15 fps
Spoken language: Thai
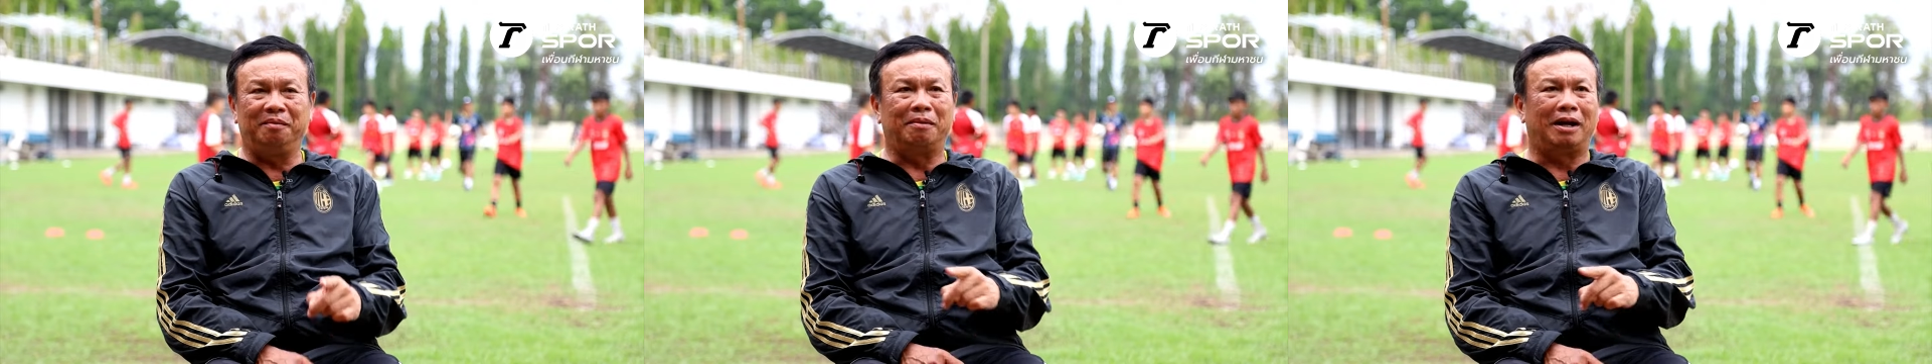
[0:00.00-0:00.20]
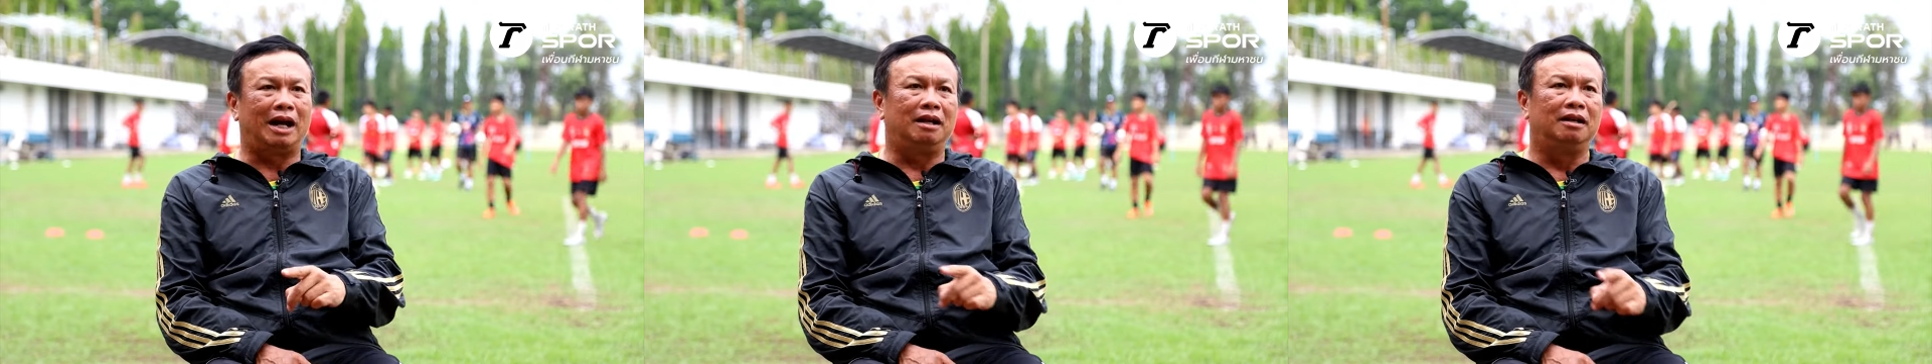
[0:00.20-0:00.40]
ย
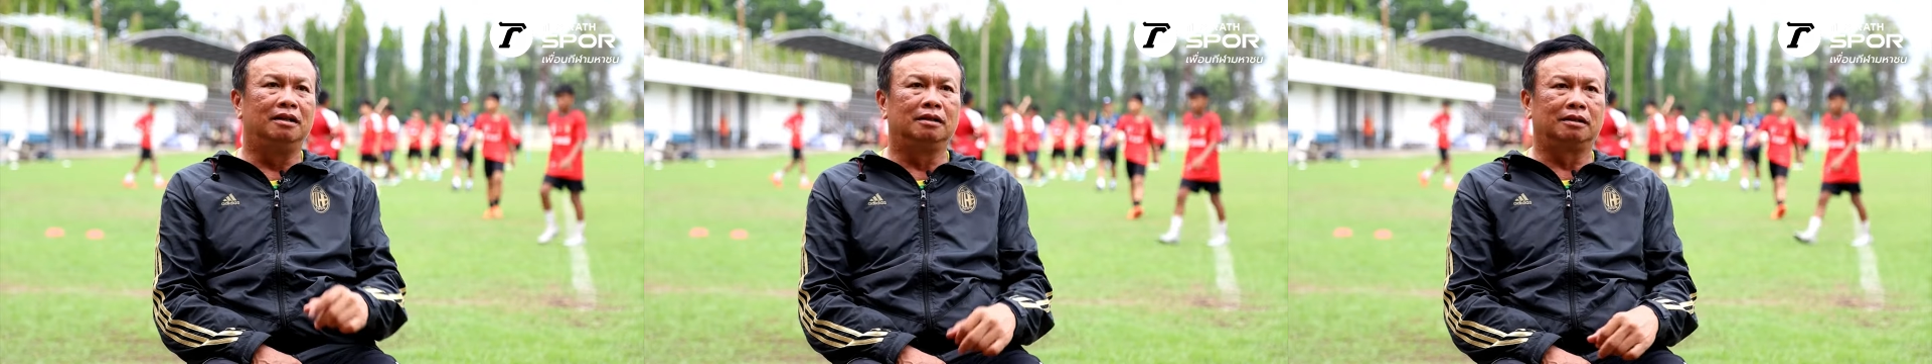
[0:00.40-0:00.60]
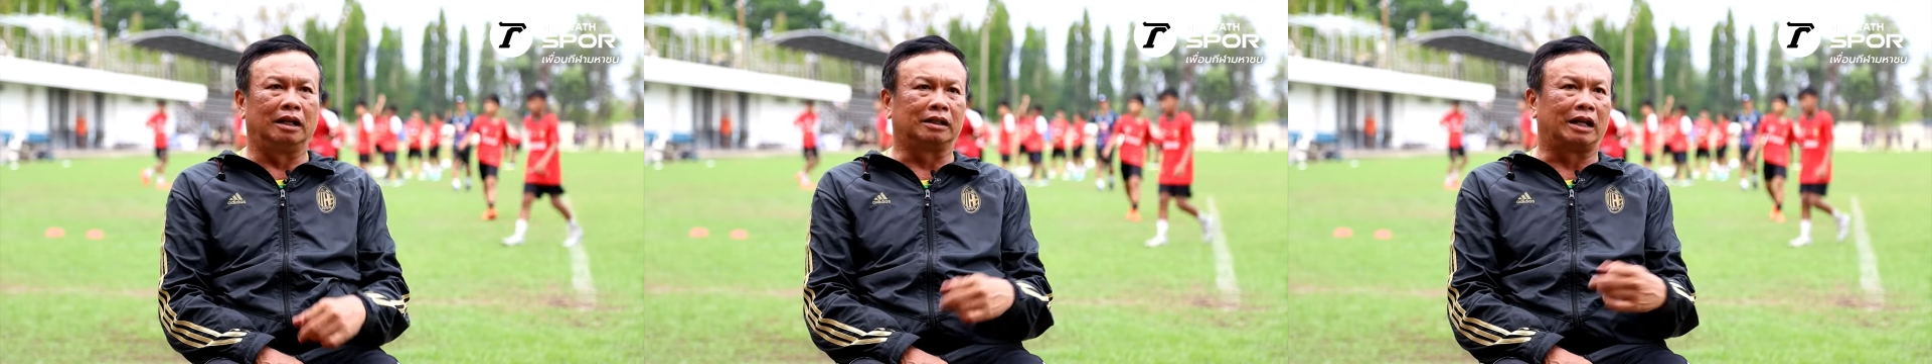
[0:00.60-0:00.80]
มา
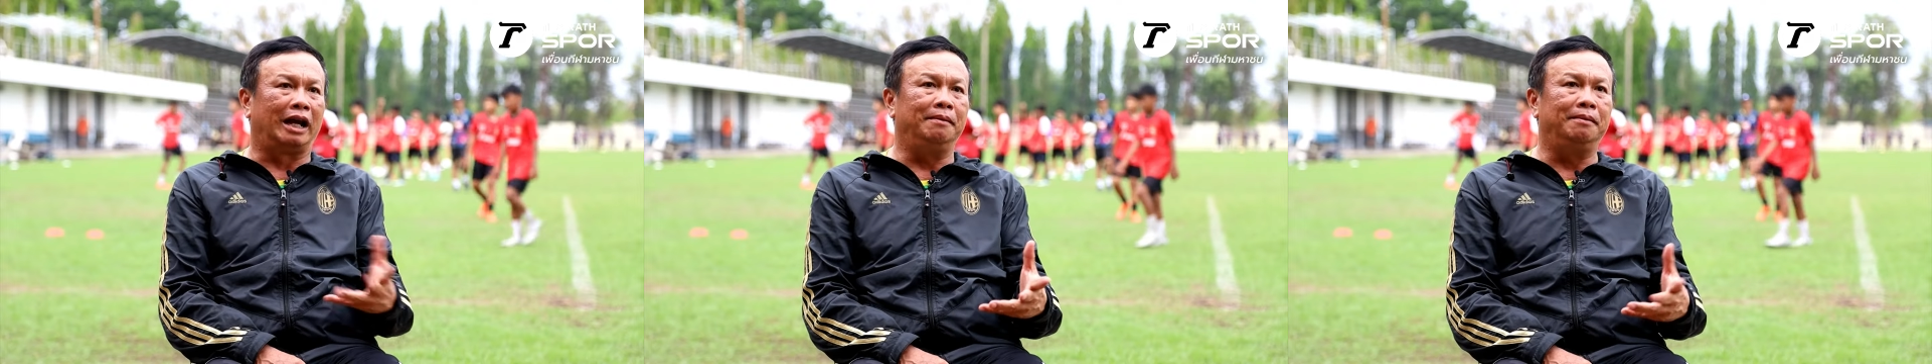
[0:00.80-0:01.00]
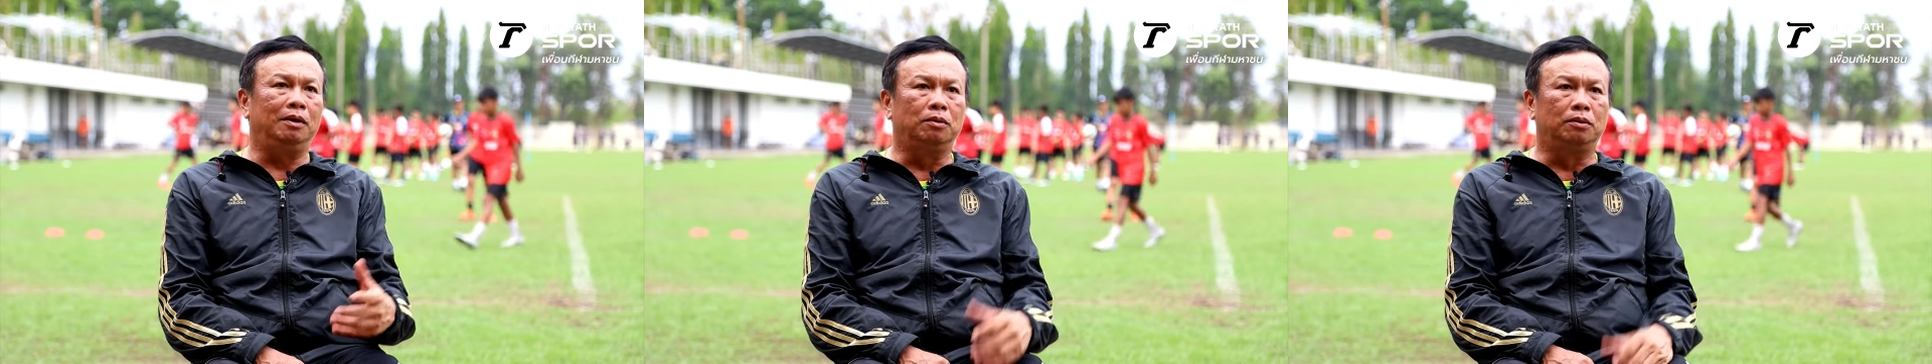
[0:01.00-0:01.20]
แต่ไท
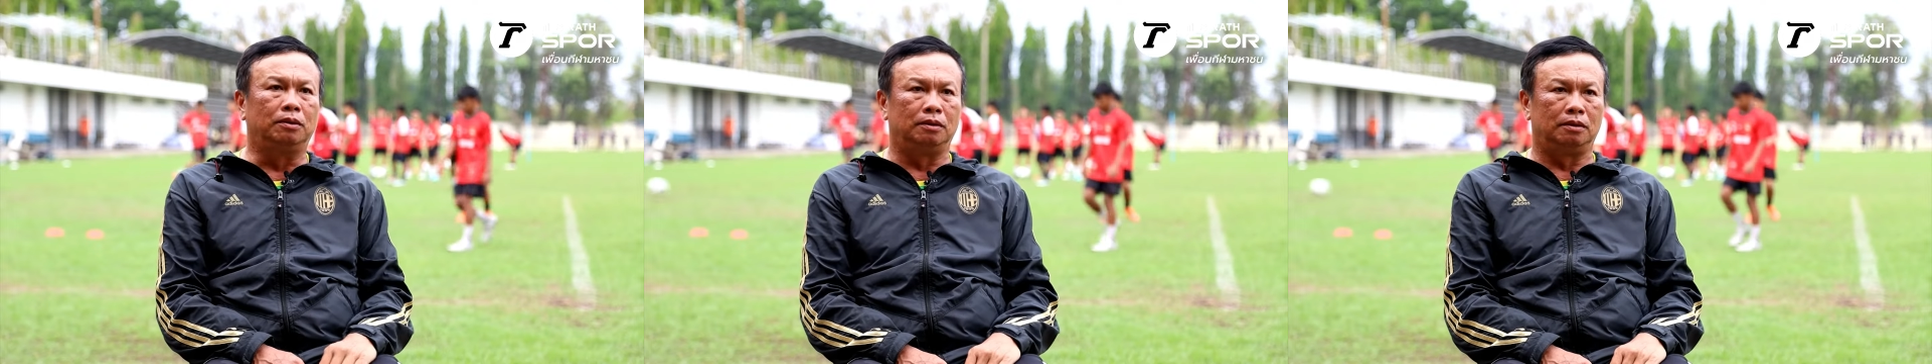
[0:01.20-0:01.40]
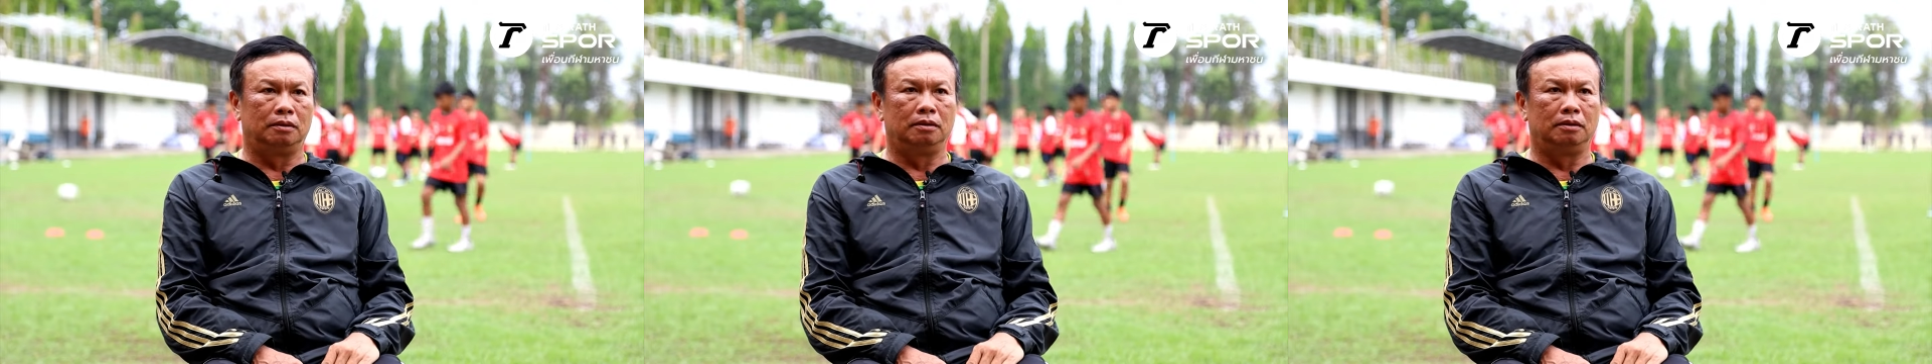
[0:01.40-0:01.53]
ยไม่รู้